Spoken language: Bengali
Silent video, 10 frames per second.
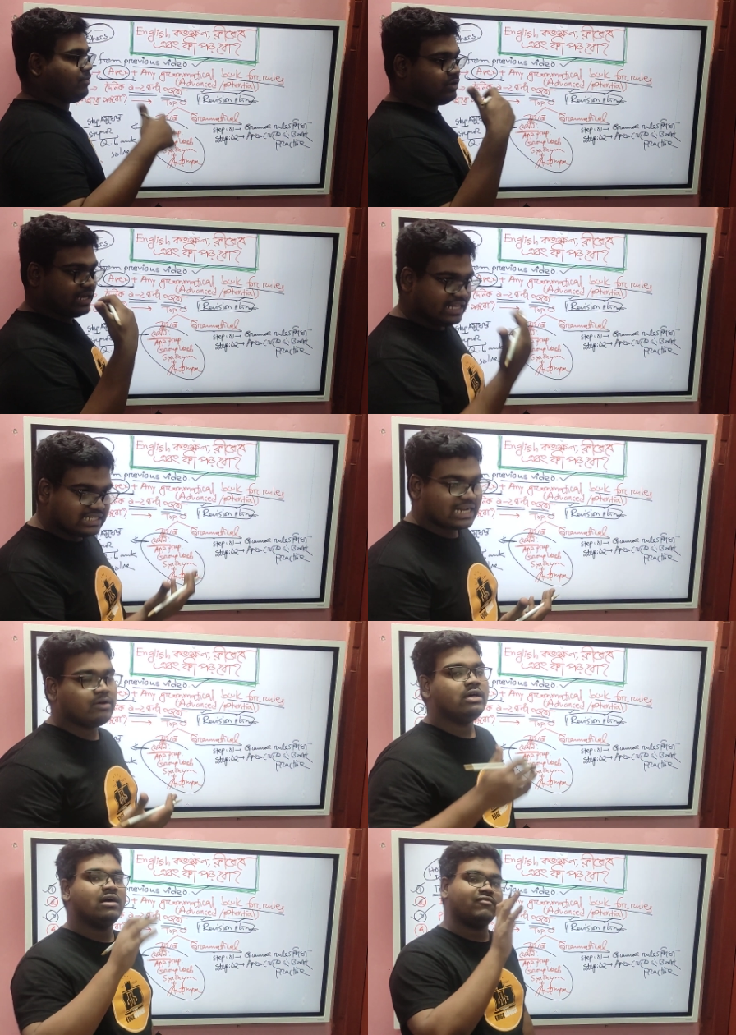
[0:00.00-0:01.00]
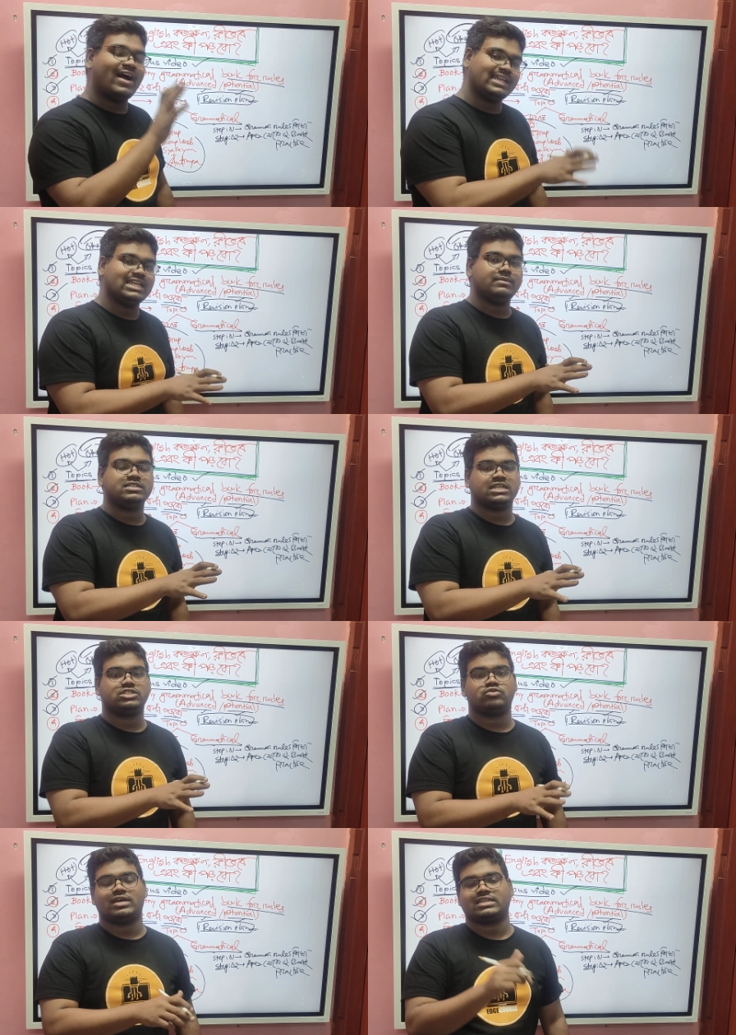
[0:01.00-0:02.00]
এবং এছাড়াও ফাইনাল
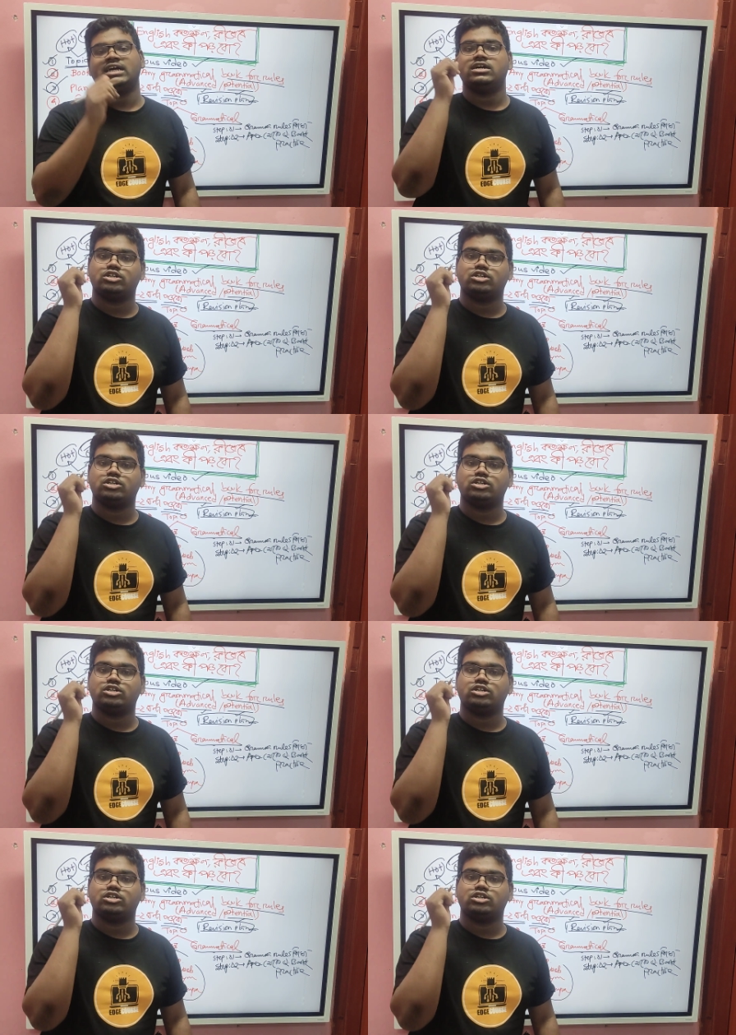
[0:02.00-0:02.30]
রিভিশনের জন্য একটা